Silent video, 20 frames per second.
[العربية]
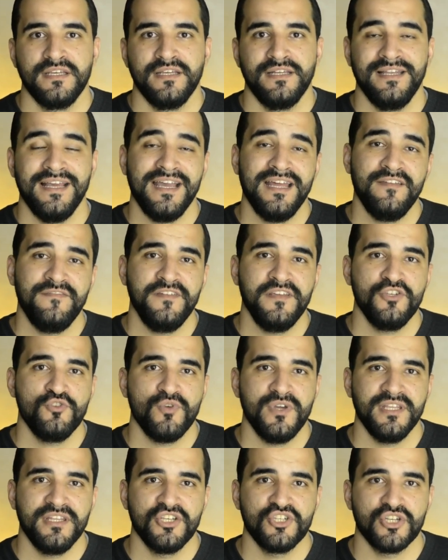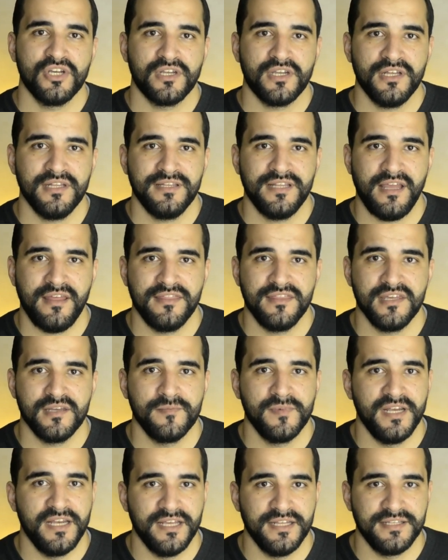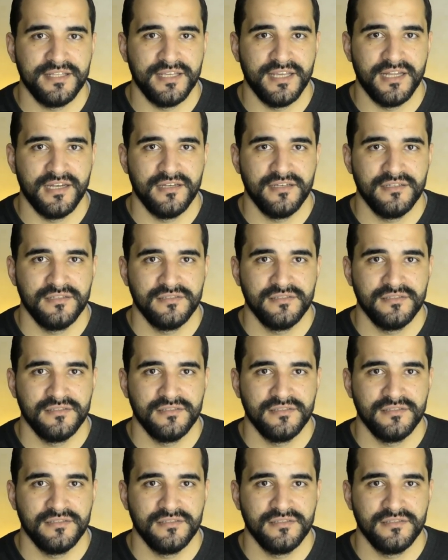الان في شويه اشارات تحذير من الاحتيال